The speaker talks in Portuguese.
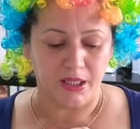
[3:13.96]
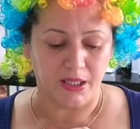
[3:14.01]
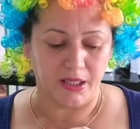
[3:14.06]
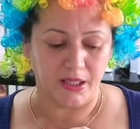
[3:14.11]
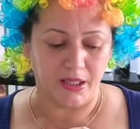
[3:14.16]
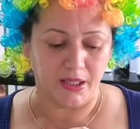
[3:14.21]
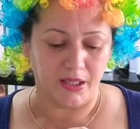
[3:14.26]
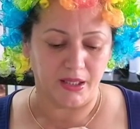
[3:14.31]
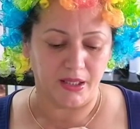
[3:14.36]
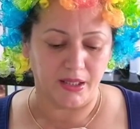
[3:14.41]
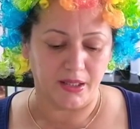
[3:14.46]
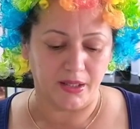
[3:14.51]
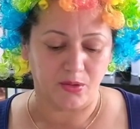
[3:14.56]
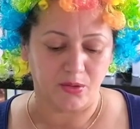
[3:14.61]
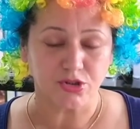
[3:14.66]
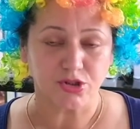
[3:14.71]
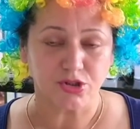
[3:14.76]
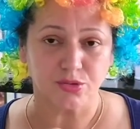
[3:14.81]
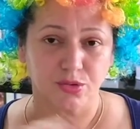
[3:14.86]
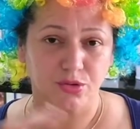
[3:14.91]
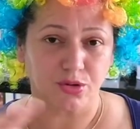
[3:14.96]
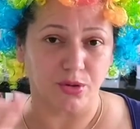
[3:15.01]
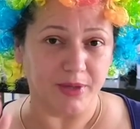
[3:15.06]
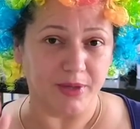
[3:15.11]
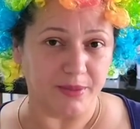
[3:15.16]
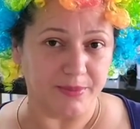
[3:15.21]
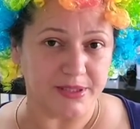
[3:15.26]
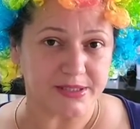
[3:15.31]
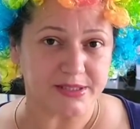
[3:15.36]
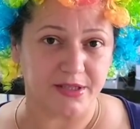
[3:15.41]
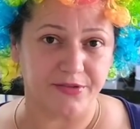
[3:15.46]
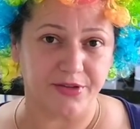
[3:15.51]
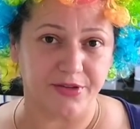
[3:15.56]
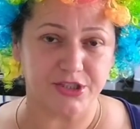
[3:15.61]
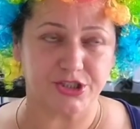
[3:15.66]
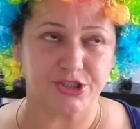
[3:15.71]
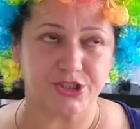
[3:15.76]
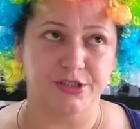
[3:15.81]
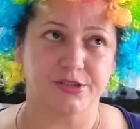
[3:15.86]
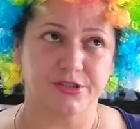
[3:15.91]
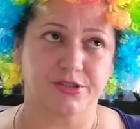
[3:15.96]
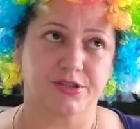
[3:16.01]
E continuo tomando minha cervejinha,